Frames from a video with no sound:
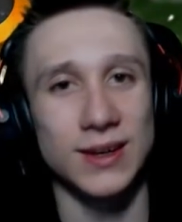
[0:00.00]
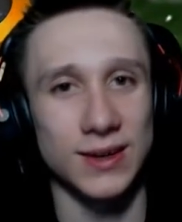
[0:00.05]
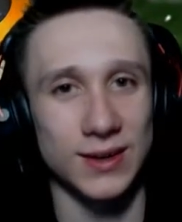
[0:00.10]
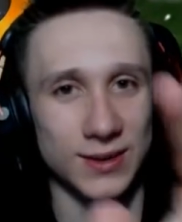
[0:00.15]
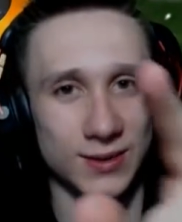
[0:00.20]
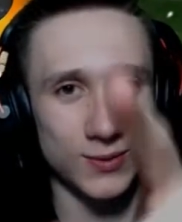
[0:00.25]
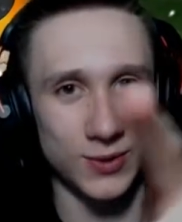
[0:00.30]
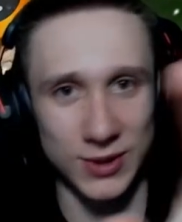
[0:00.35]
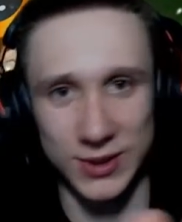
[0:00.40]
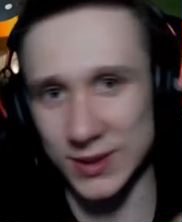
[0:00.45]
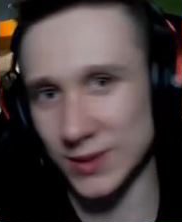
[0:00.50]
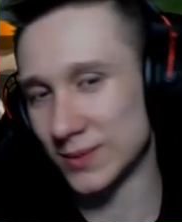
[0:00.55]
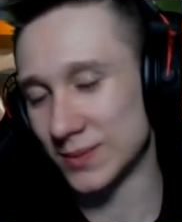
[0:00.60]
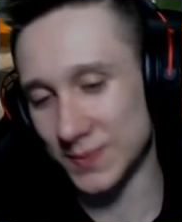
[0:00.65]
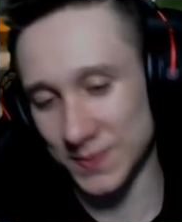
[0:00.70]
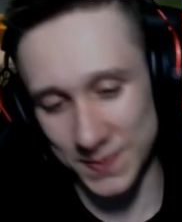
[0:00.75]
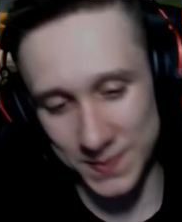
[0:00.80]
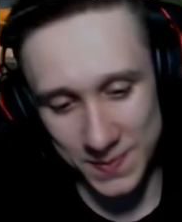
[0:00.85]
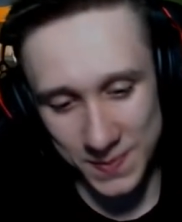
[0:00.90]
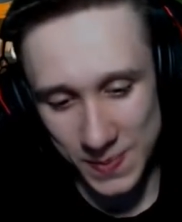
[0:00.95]
вот
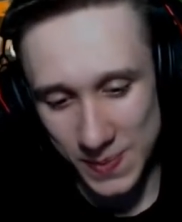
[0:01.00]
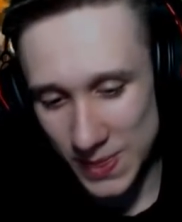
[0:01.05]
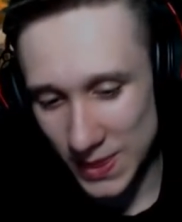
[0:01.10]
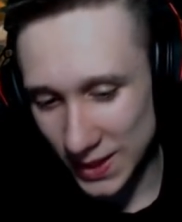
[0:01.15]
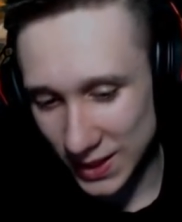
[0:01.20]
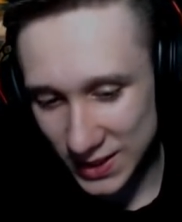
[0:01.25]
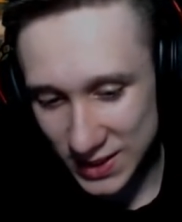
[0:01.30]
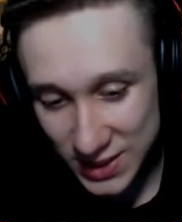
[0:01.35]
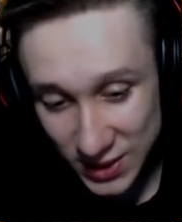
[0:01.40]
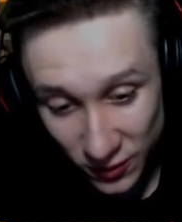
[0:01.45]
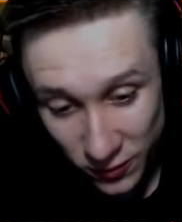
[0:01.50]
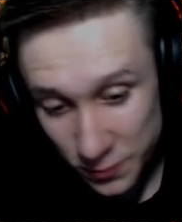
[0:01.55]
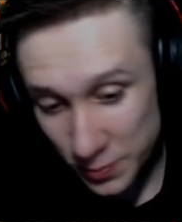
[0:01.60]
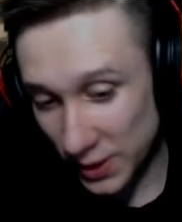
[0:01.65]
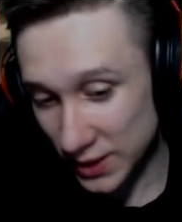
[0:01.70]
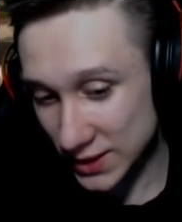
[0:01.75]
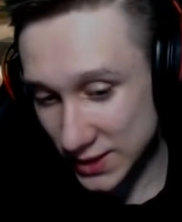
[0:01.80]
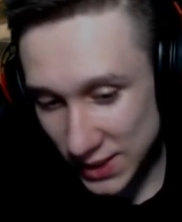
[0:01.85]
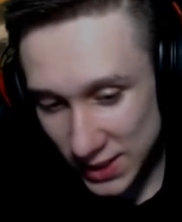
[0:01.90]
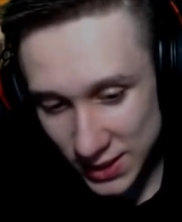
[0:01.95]

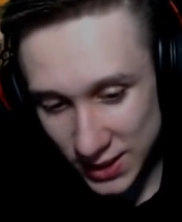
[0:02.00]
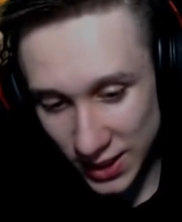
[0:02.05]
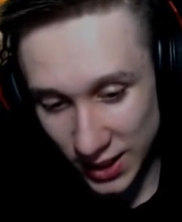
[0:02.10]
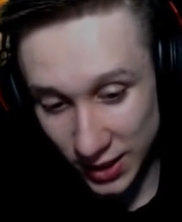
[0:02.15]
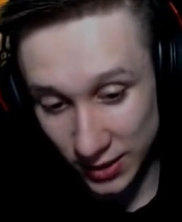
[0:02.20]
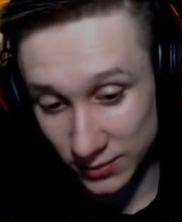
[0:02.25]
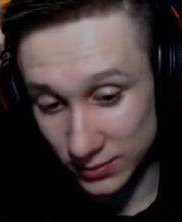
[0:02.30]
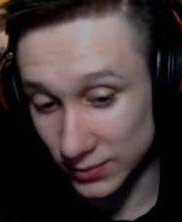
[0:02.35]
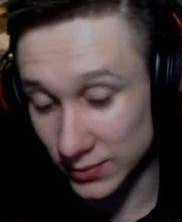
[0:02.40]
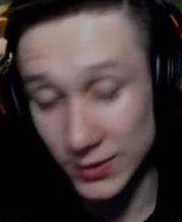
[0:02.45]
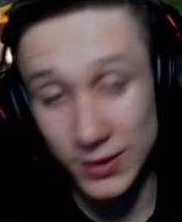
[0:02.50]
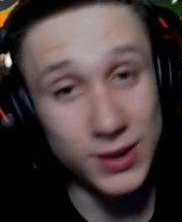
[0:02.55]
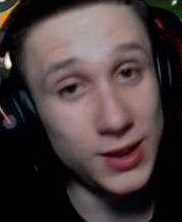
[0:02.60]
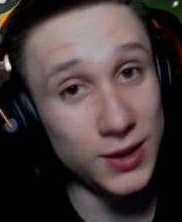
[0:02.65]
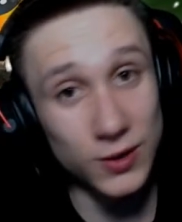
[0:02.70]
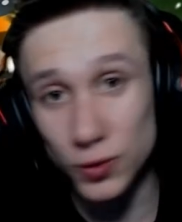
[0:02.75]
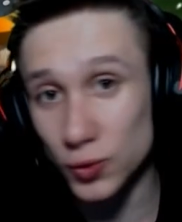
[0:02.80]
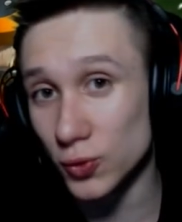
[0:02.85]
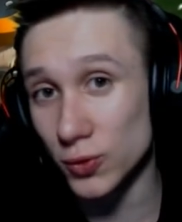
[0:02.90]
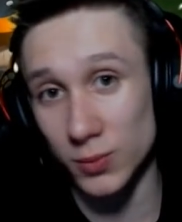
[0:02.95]
совпадение,
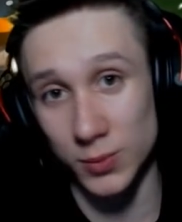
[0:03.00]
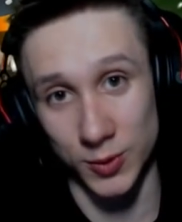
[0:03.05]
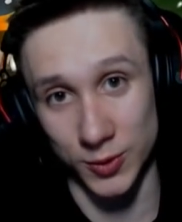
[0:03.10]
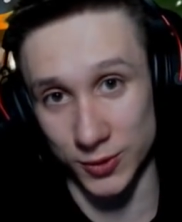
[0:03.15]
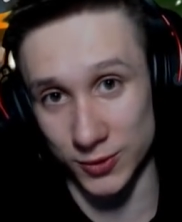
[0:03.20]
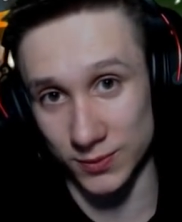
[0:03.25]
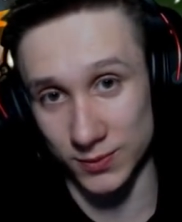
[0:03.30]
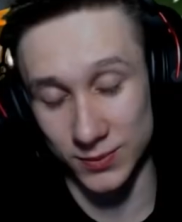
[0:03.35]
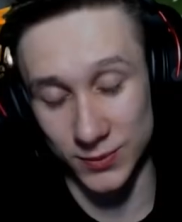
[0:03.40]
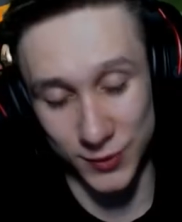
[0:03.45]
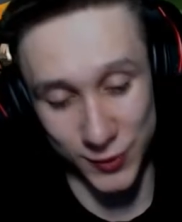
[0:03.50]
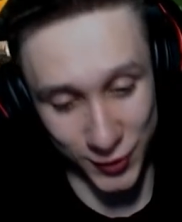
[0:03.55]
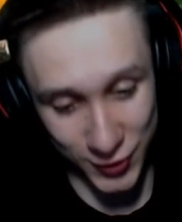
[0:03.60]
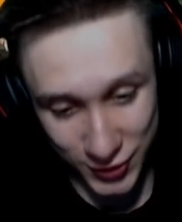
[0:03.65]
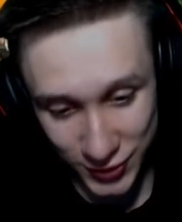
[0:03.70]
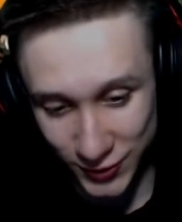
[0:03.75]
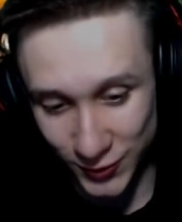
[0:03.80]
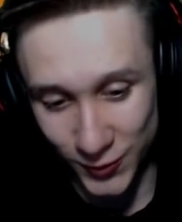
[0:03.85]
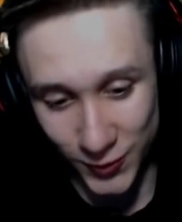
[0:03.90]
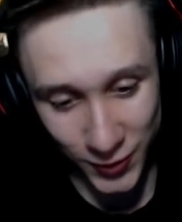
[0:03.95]
не думаю, то,
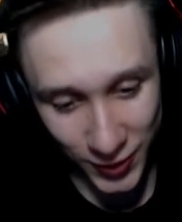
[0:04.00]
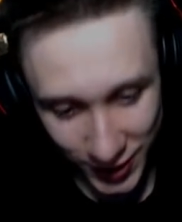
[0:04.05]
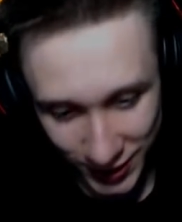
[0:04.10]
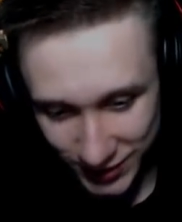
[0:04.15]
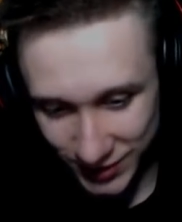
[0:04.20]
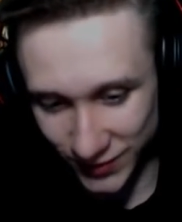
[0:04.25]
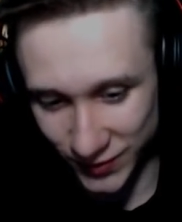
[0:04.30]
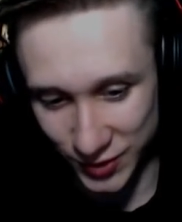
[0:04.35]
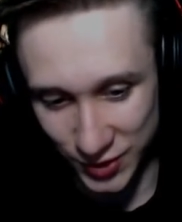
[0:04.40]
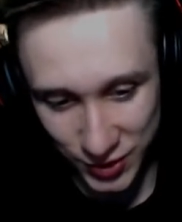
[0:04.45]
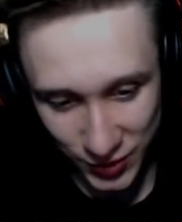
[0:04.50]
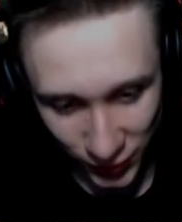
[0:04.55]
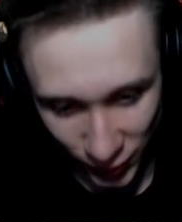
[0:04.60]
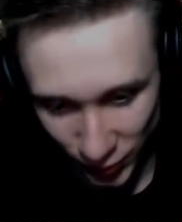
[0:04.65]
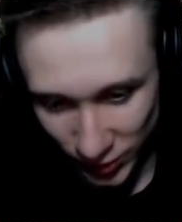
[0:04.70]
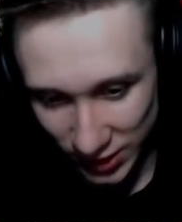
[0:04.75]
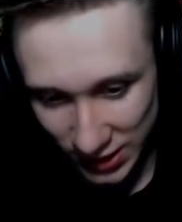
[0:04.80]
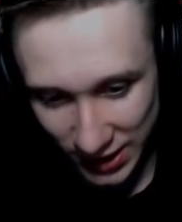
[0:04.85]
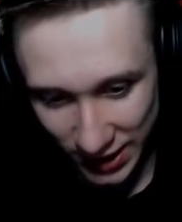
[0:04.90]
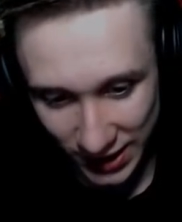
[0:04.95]
что у этого
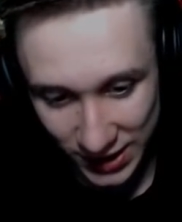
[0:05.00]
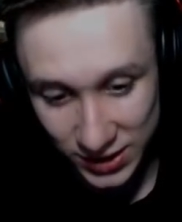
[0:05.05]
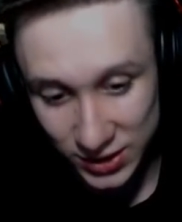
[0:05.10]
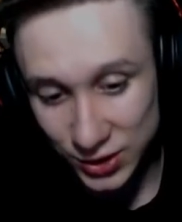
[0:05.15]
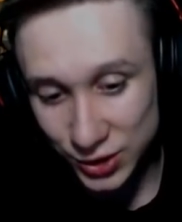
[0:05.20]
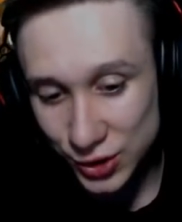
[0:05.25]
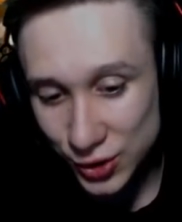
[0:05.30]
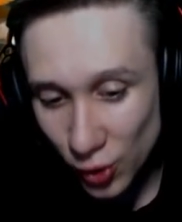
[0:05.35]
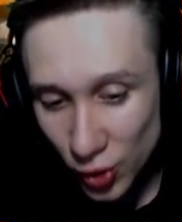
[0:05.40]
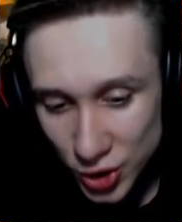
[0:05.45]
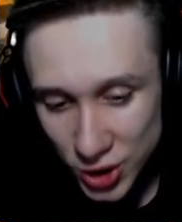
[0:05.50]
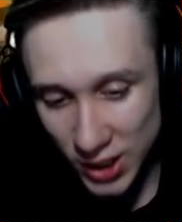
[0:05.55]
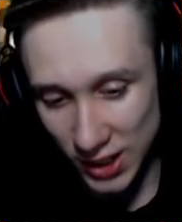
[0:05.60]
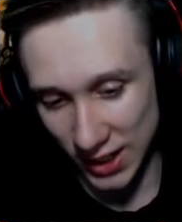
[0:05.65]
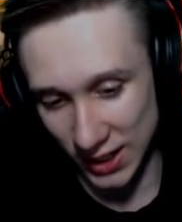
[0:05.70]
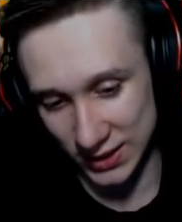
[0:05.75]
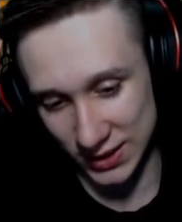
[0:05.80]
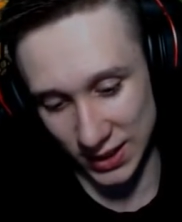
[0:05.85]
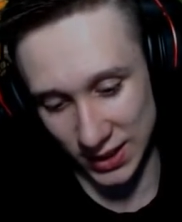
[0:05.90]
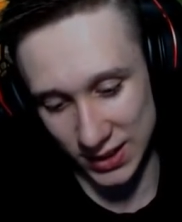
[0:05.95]
девулика тоже
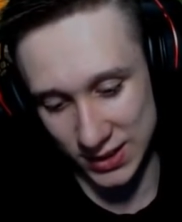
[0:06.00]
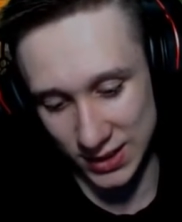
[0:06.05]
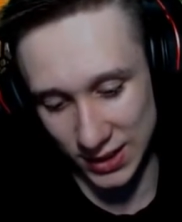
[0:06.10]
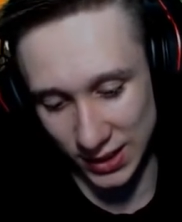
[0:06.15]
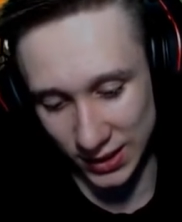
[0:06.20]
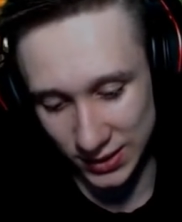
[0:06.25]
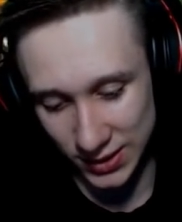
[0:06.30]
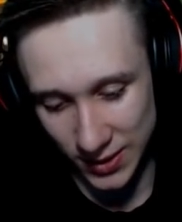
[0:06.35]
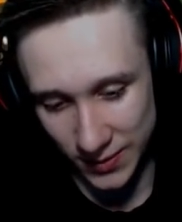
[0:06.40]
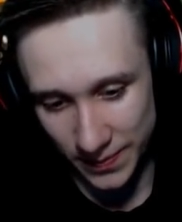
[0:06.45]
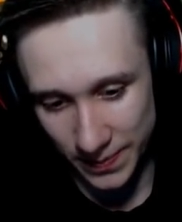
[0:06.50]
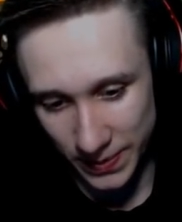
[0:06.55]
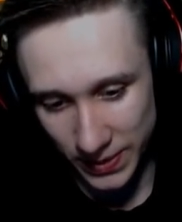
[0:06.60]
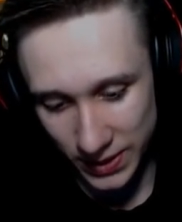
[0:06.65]
оказались элитки.